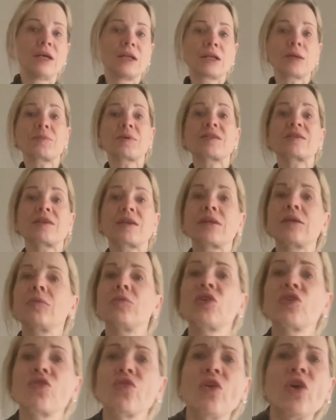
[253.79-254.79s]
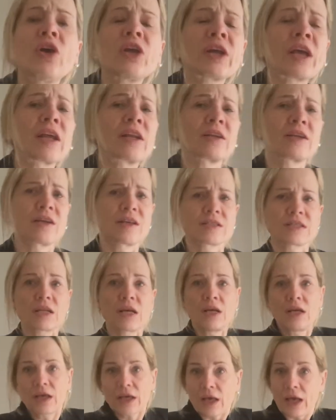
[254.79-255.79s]
Dann passiert nämlich Folgendes.
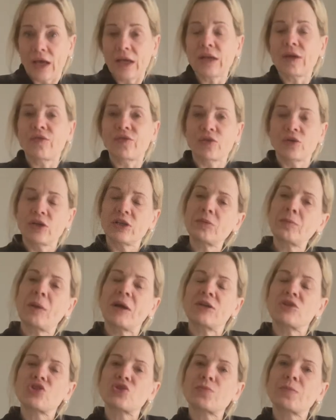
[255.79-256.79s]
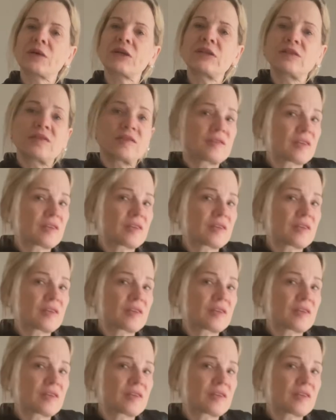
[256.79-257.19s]
Keiner von euch beiden spricht,